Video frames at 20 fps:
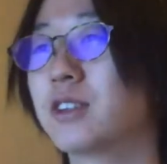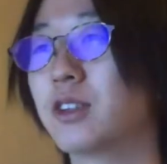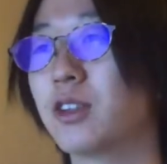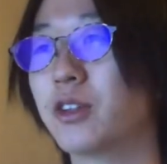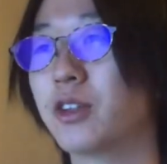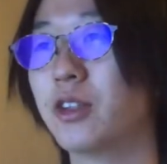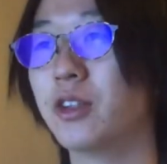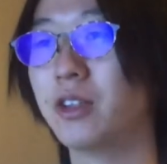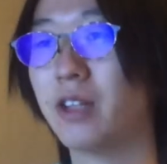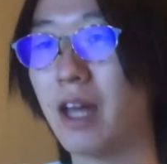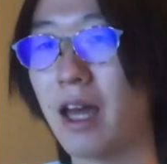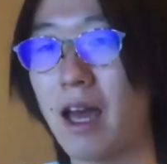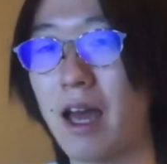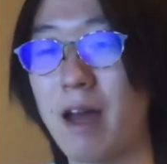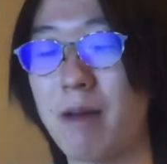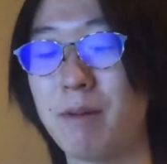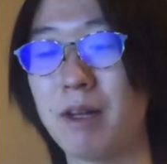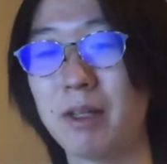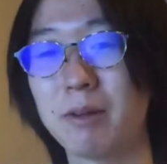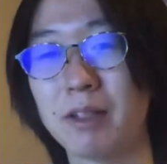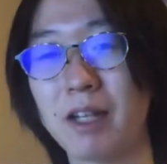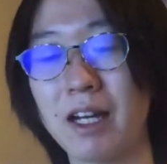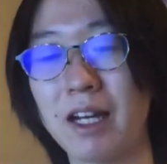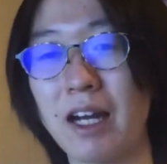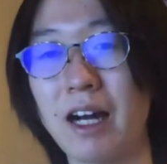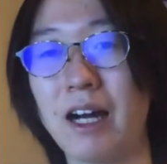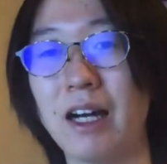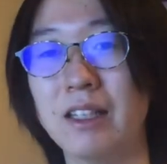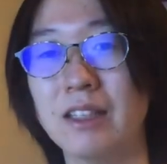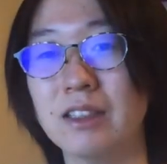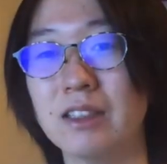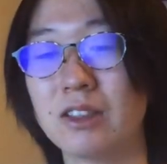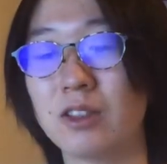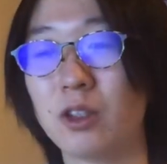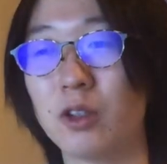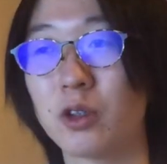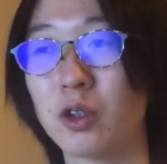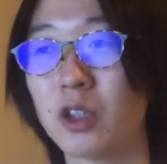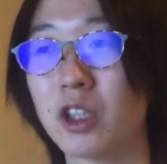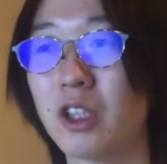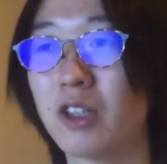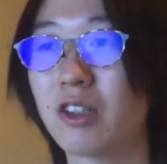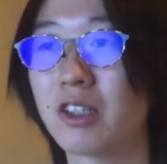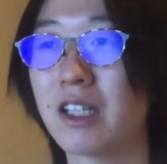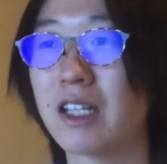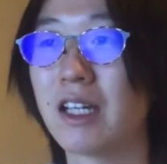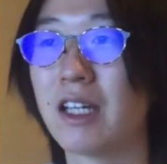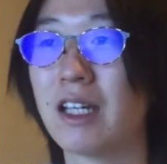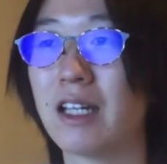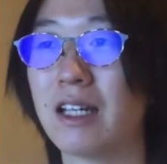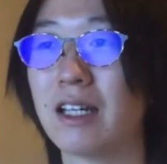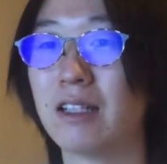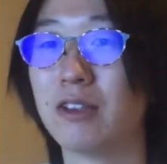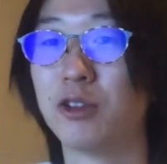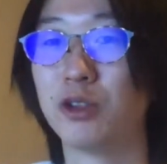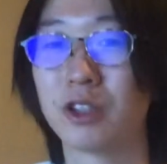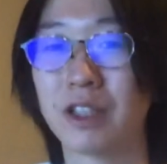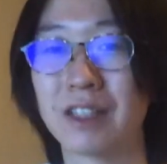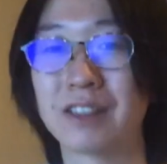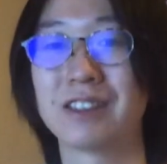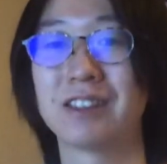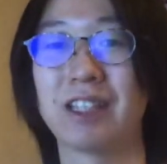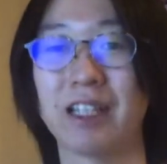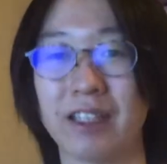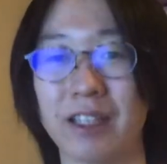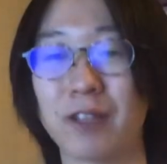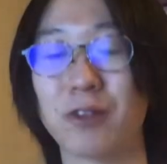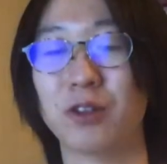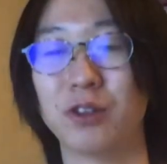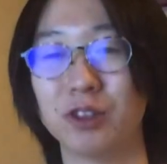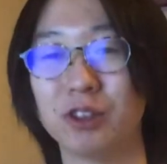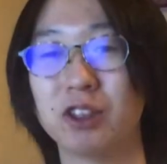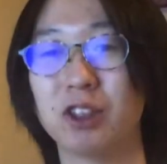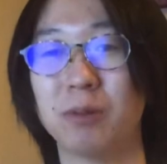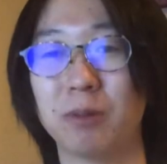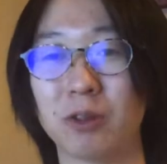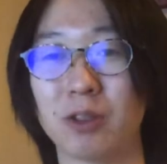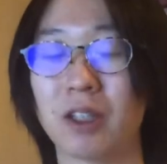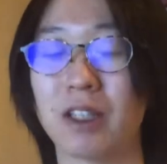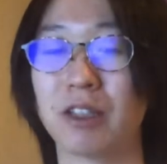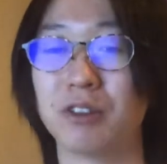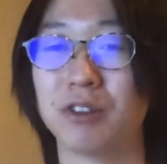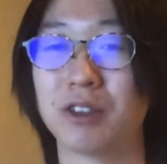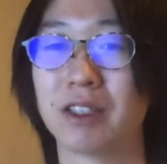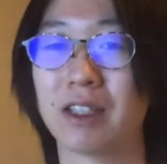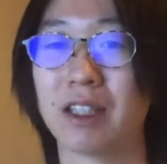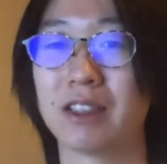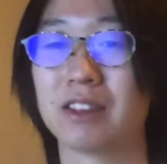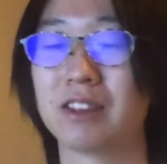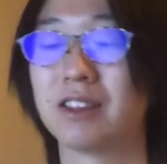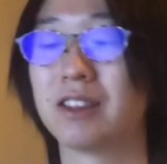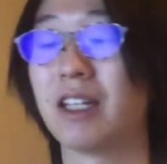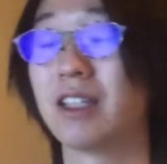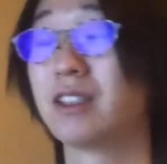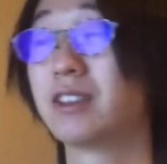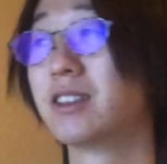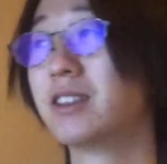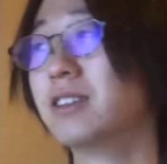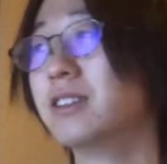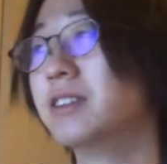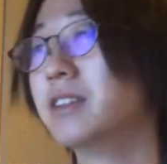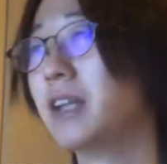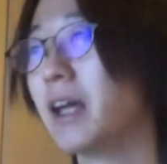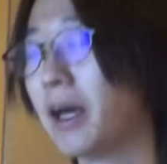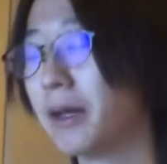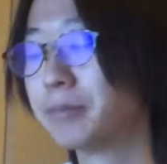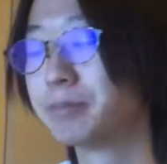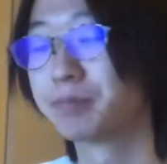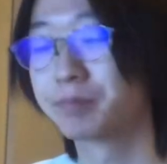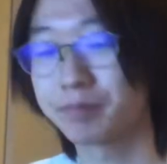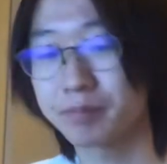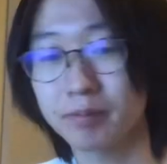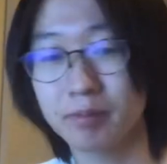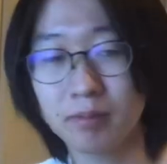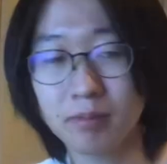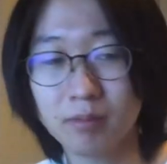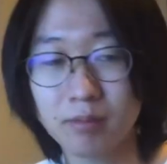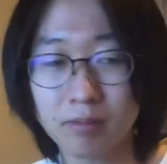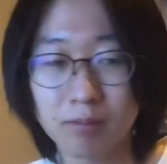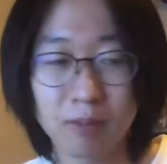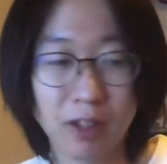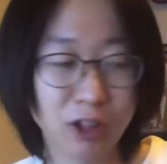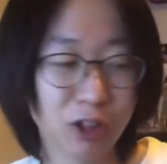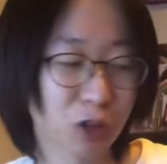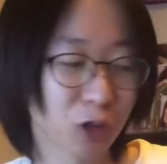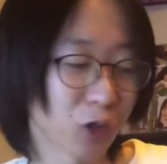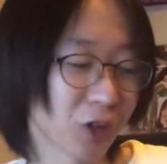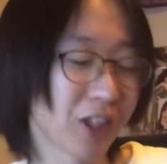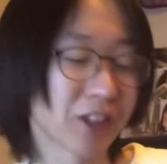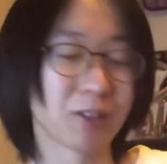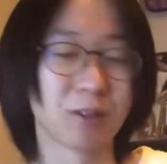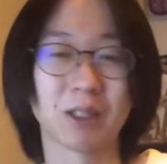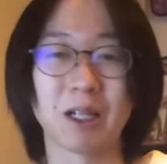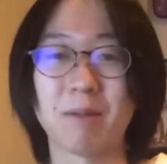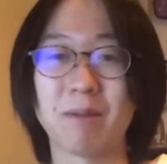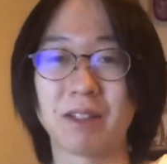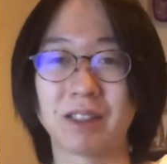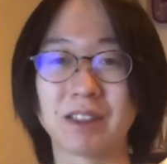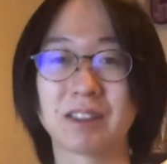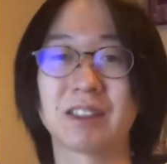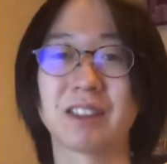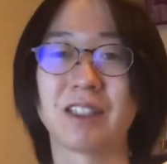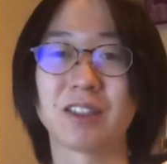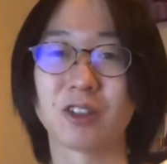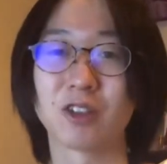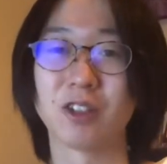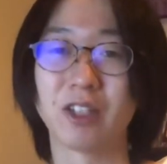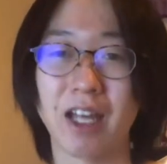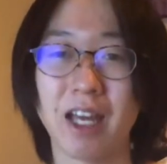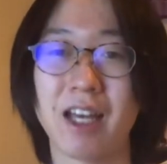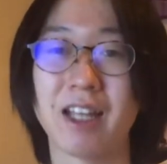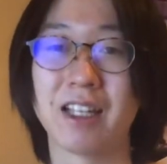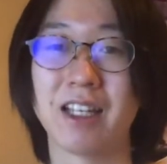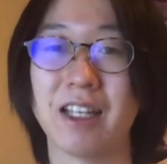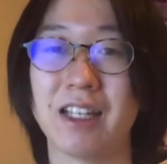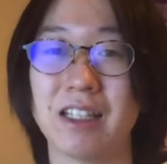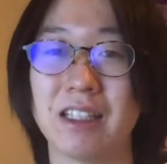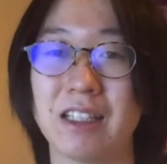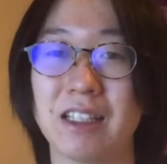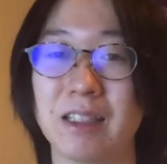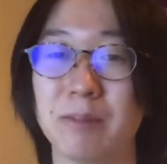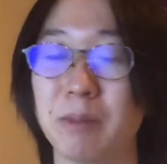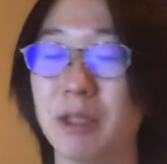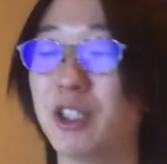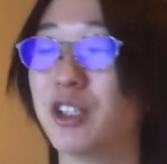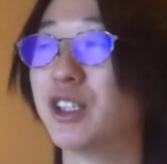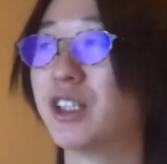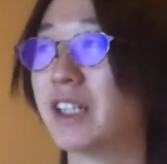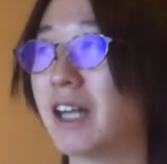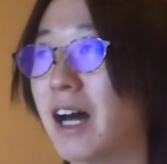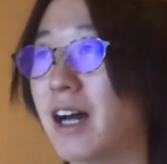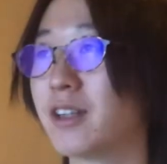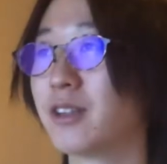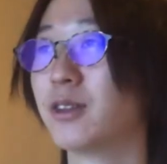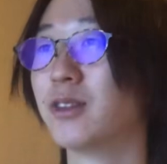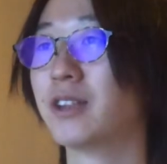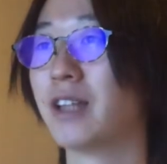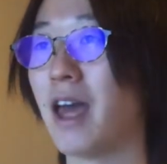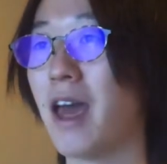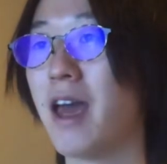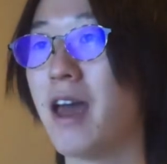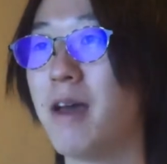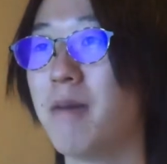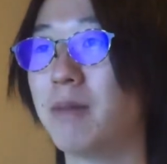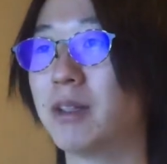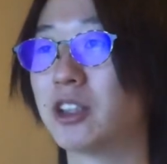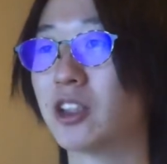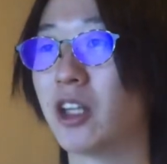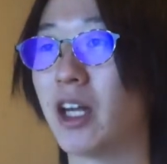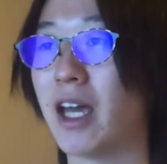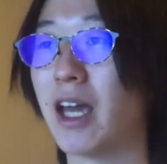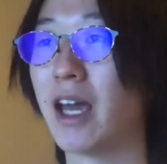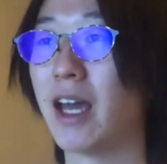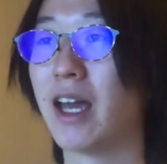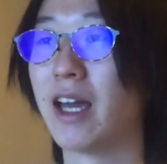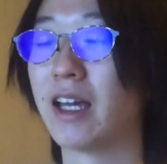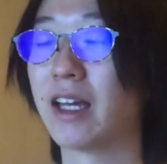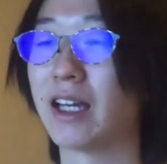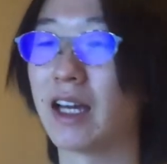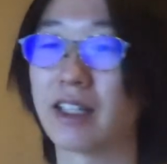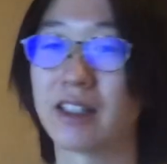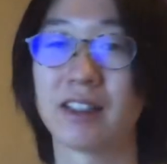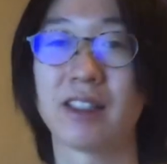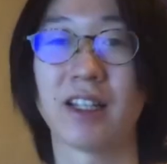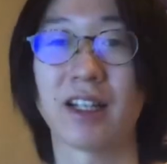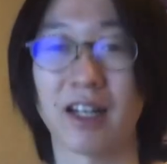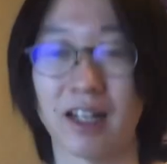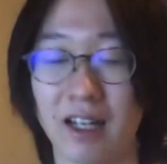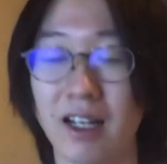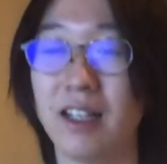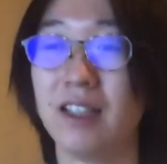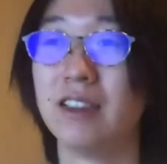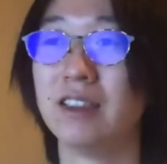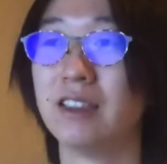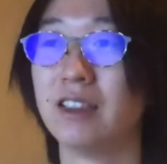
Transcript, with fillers: うことでまあでもなんかこう時々復活したりね購入するボタンが復活したりするんでまあ、ちょっとこの後僕は真夏さんとのね、えー、ミーがあるので、まあ、それやってから、